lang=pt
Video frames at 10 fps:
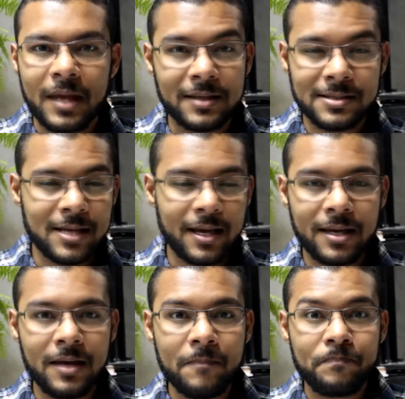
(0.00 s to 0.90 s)
Quer dizer
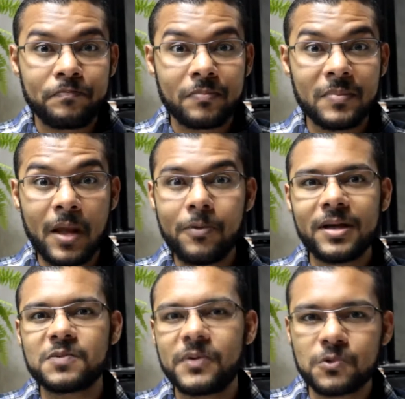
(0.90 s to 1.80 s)
que não que
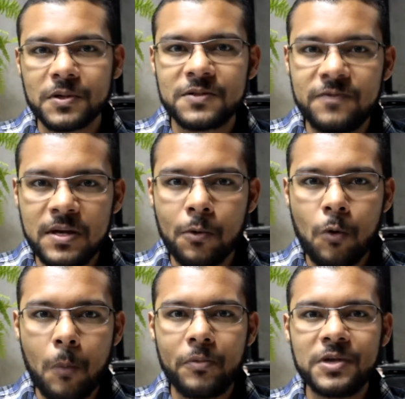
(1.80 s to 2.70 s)
as pessoas viam
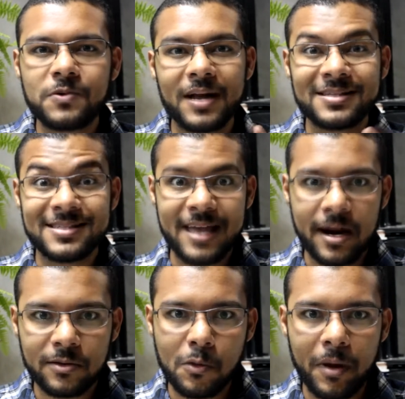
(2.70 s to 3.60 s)
como isso era
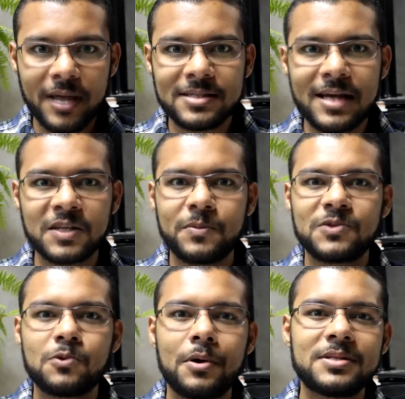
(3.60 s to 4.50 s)
certo, mas as
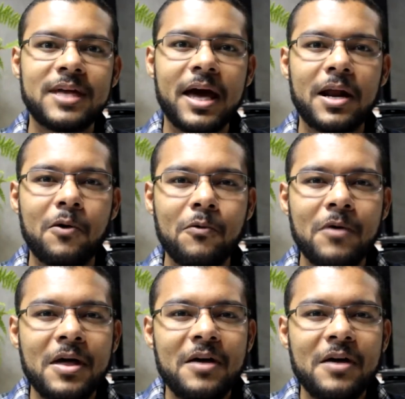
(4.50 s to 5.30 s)
pessoas eram